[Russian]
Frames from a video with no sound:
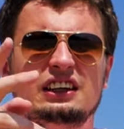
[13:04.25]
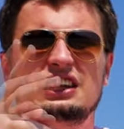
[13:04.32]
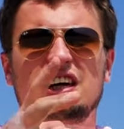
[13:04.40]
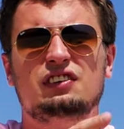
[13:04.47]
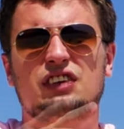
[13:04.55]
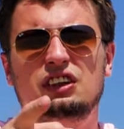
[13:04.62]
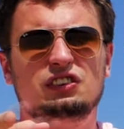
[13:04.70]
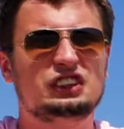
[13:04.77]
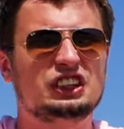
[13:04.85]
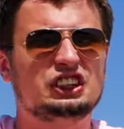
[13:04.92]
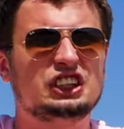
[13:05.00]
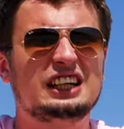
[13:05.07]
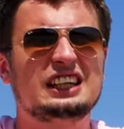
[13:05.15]
явное
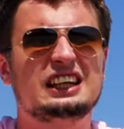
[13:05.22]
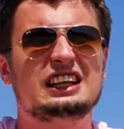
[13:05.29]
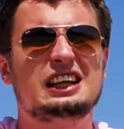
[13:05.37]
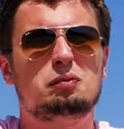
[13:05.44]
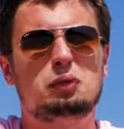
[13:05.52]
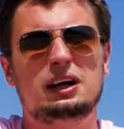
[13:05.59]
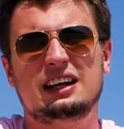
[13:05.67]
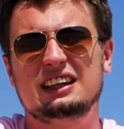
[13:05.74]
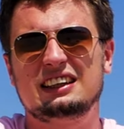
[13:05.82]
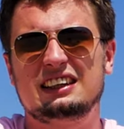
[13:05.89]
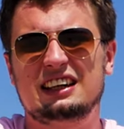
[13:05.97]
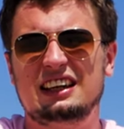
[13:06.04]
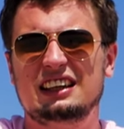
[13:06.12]
удержание
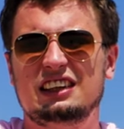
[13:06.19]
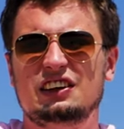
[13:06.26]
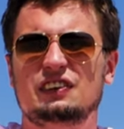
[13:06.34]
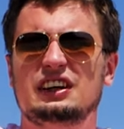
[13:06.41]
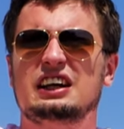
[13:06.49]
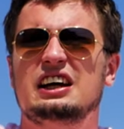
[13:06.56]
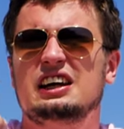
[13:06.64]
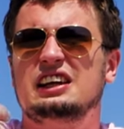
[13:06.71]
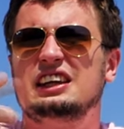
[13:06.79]
глобальных трендовых,